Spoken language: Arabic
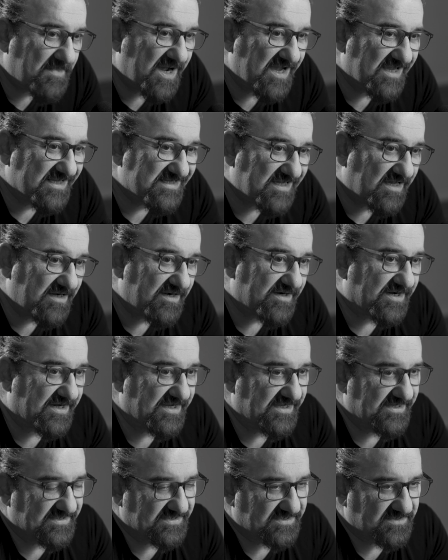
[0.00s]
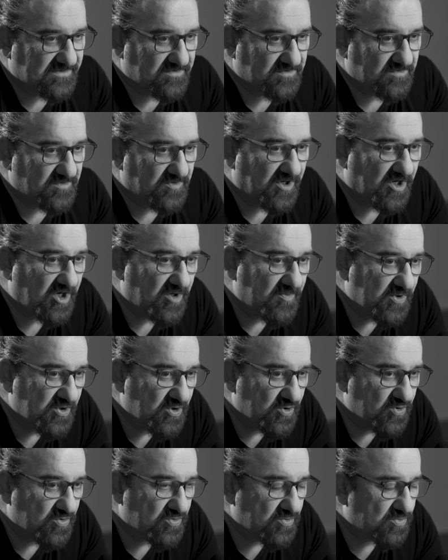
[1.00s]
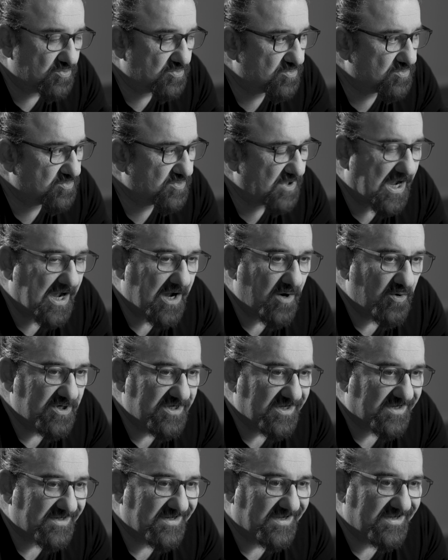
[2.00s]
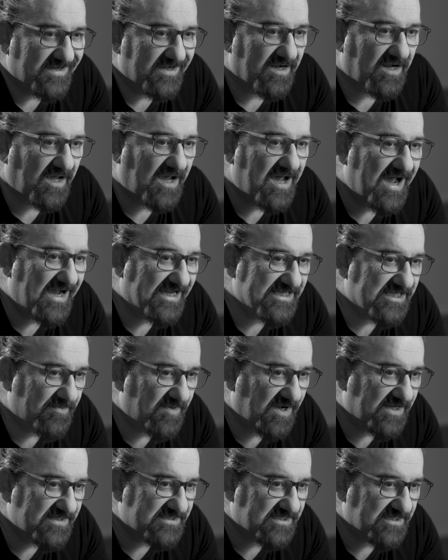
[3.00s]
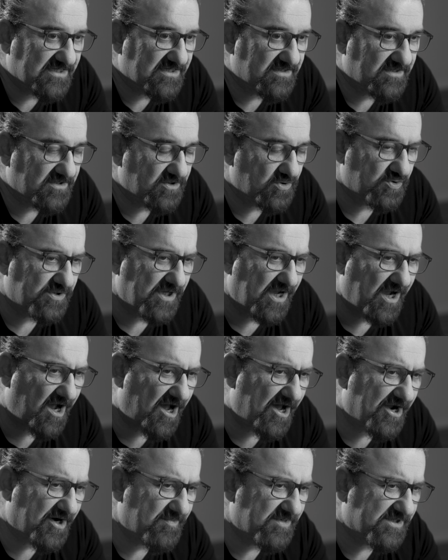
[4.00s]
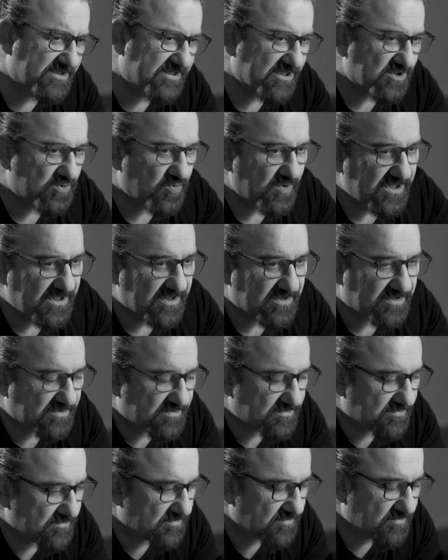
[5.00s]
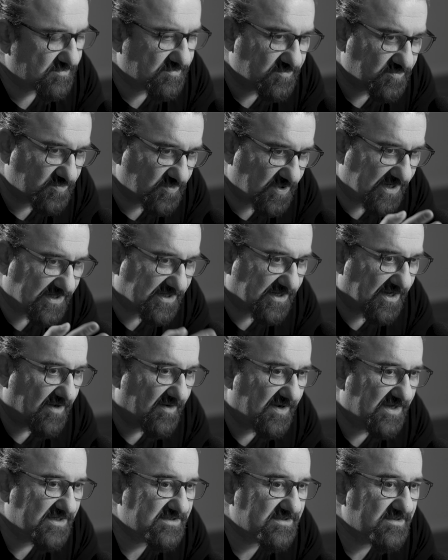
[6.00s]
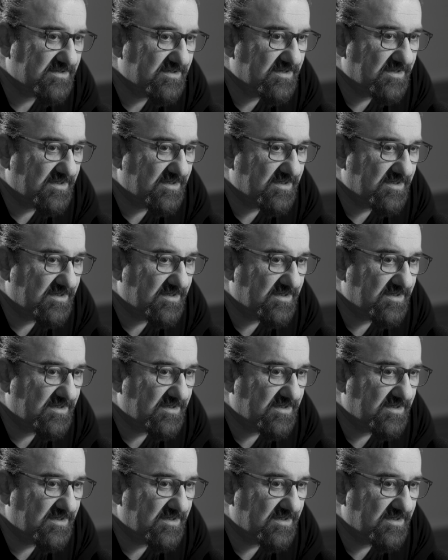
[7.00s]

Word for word: ما يزال الرئيس ورغم انه يحاول يقنع القاعده مالته انه ده يحارب التزوير هاي الكلاوات